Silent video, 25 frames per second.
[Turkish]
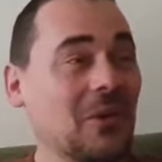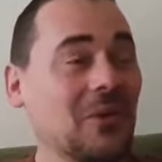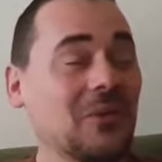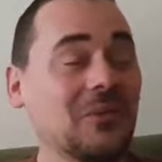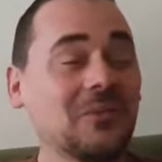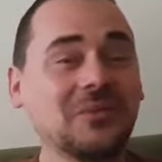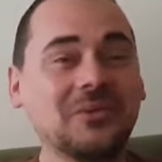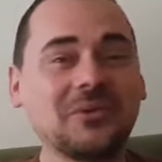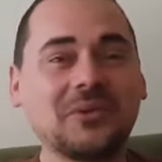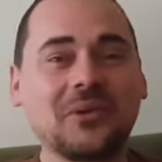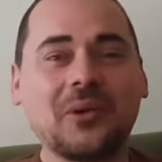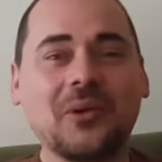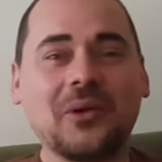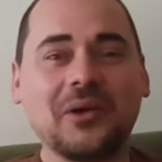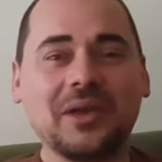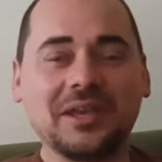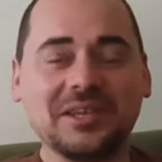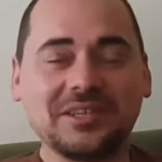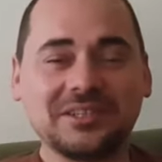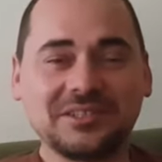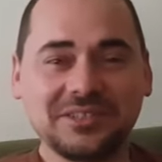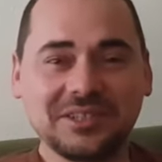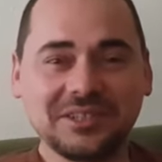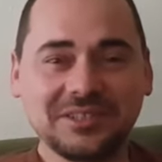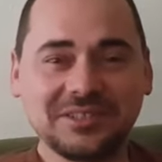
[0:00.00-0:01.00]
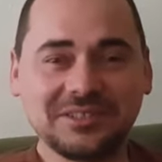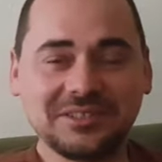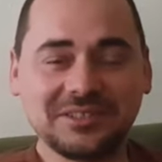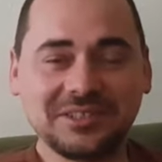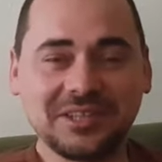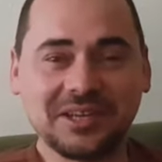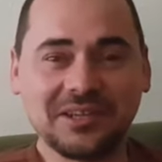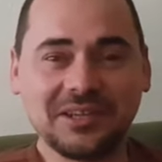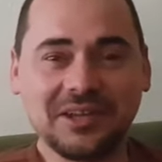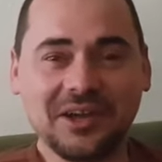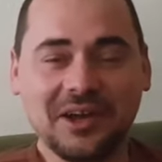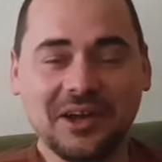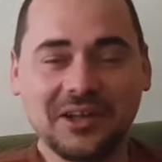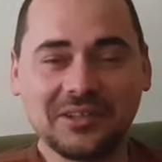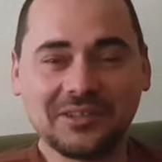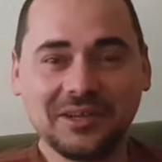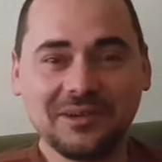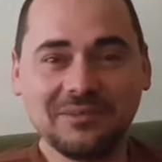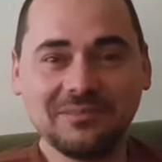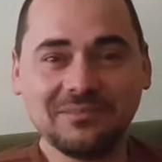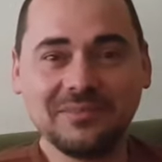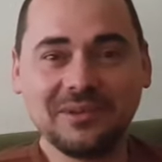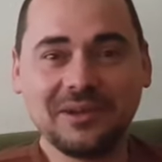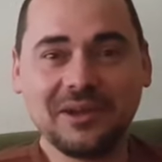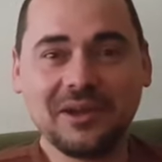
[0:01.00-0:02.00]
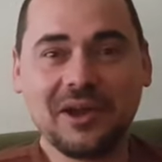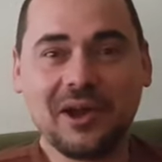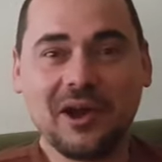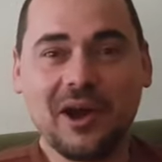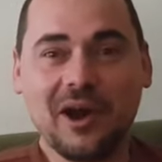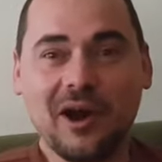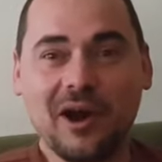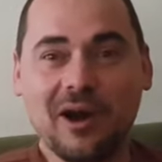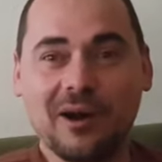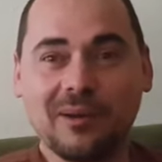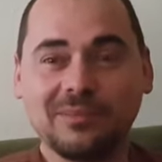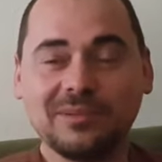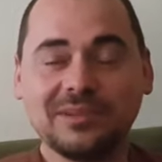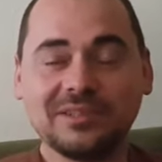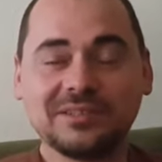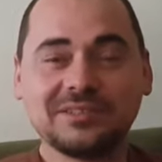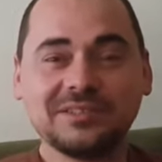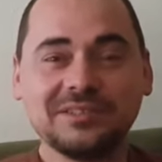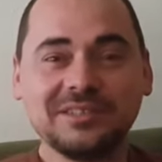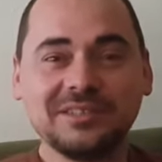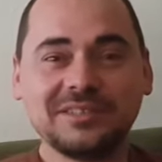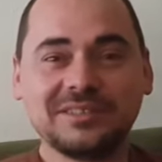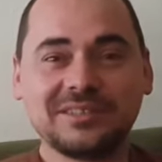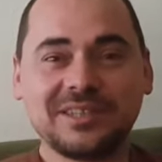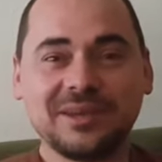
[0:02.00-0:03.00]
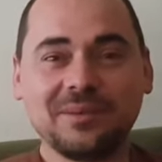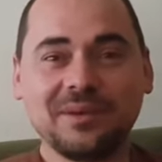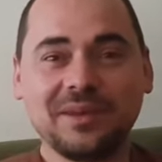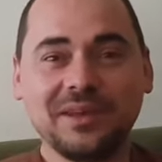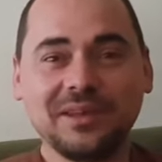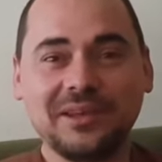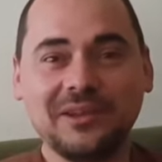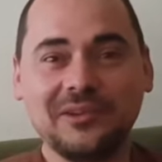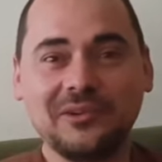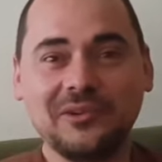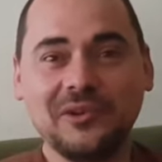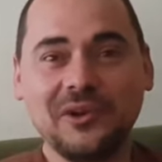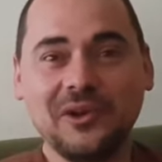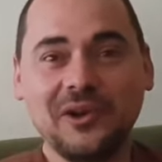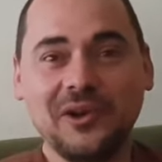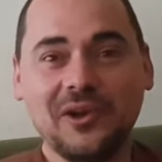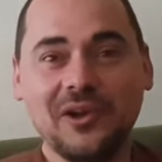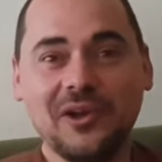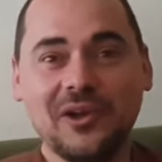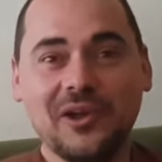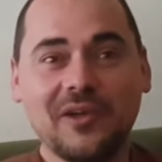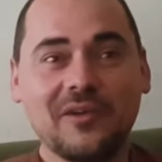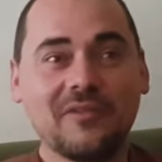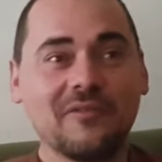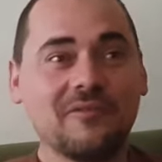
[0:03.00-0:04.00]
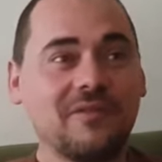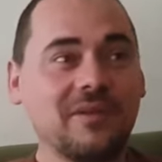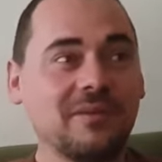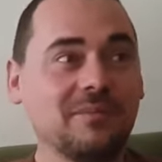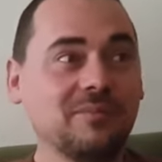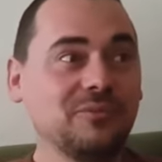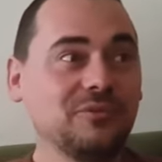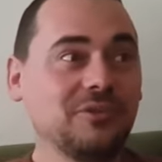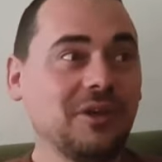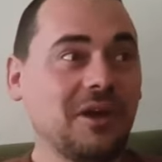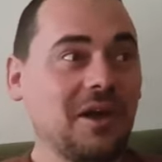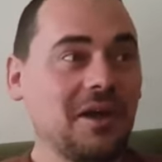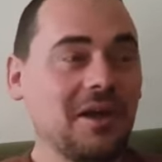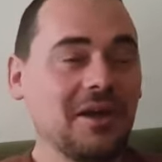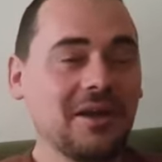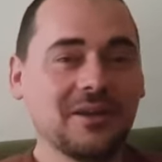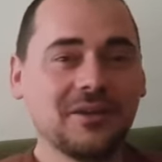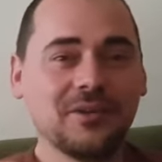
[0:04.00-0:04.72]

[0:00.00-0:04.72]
öbür eşeği siken adam ablasını istemeye geliyor ve bu da